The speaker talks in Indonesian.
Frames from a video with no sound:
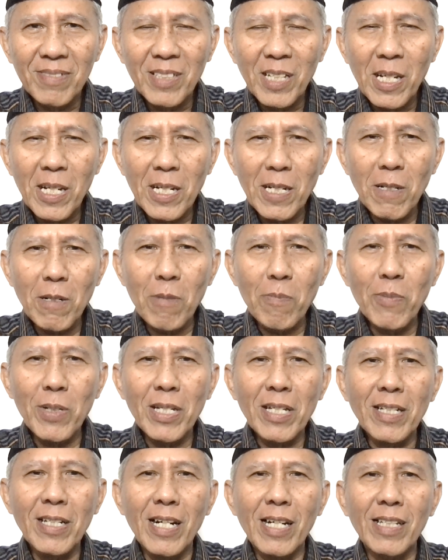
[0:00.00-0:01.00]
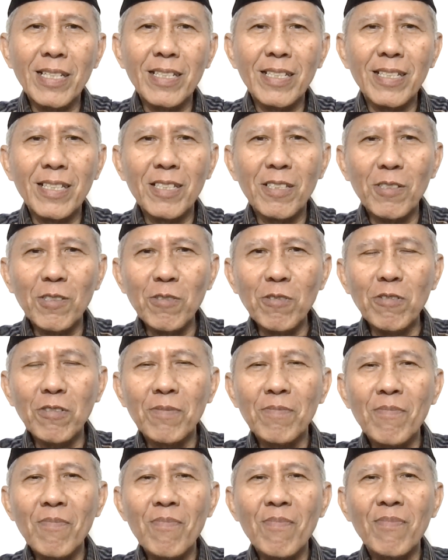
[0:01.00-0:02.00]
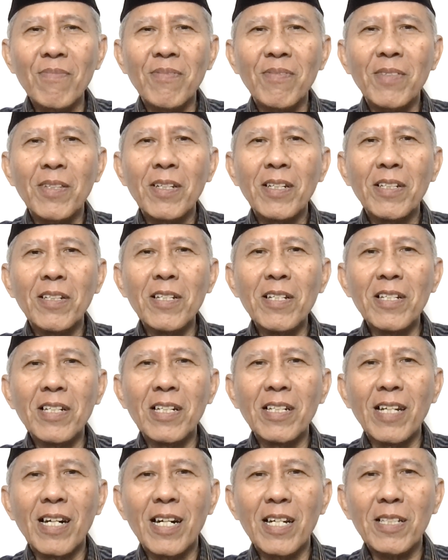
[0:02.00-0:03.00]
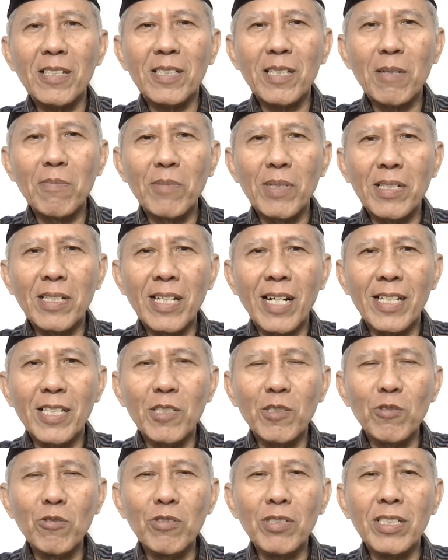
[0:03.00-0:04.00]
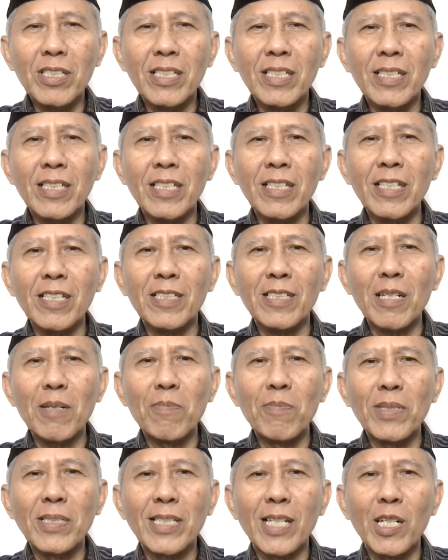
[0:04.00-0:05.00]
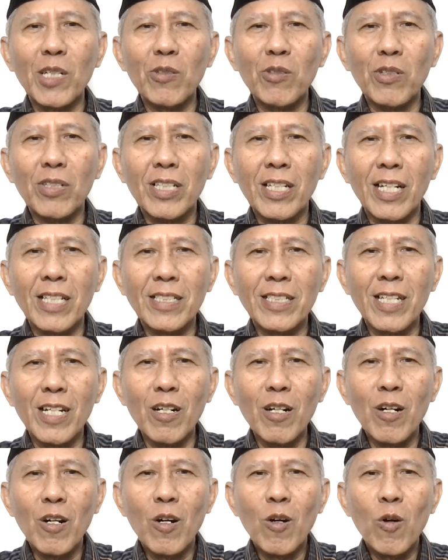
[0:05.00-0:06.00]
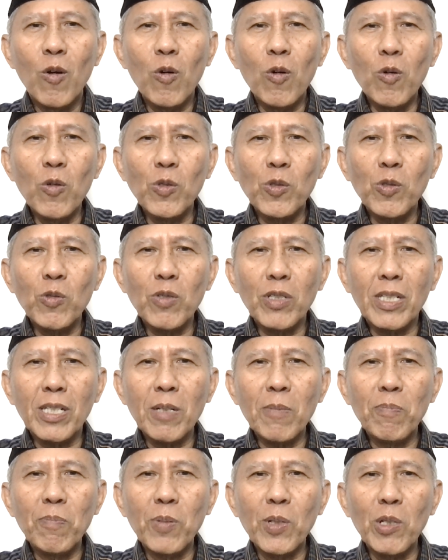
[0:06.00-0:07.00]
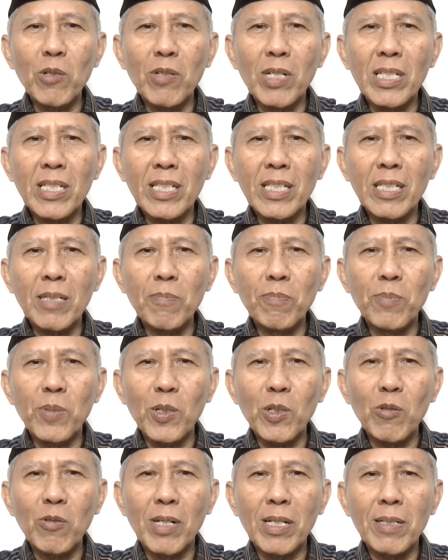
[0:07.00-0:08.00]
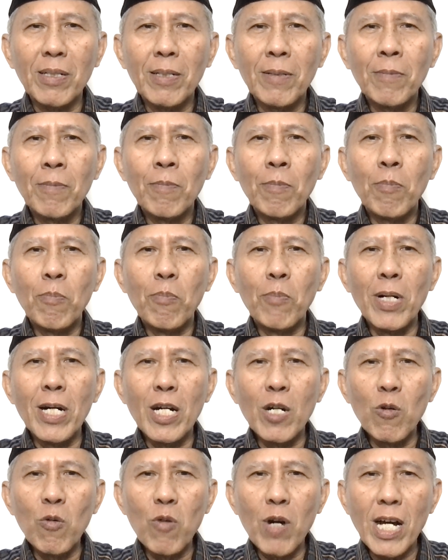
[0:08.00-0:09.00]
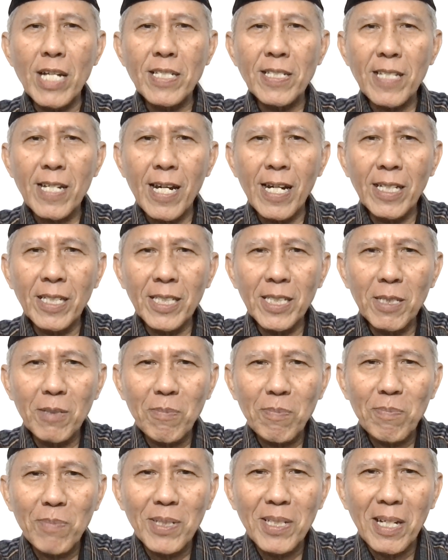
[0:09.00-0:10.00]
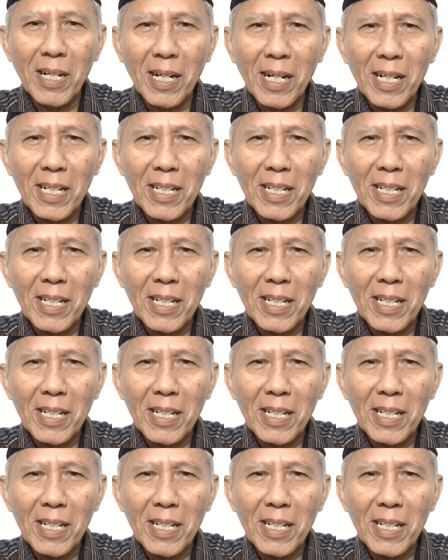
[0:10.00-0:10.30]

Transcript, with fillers: lebih dari itu dengan harta benda itu kita menyalurkannya untuk keperluan-keperluan menguasai pihak